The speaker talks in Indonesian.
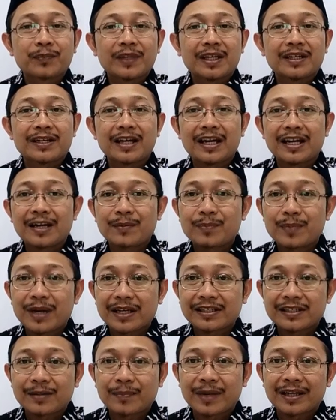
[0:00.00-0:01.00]
dalam
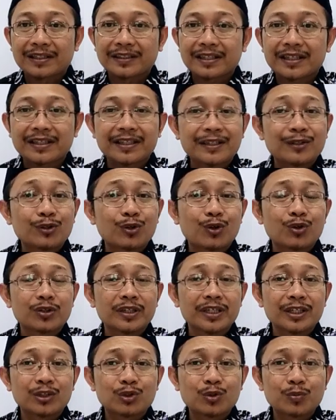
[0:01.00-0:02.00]
bahasa mantik
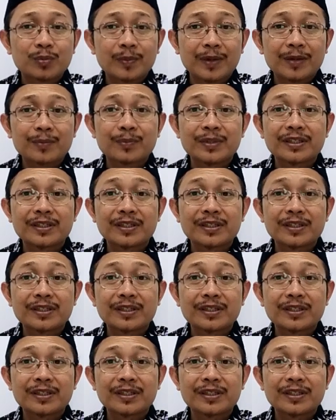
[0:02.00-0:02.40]
ideologi itu memang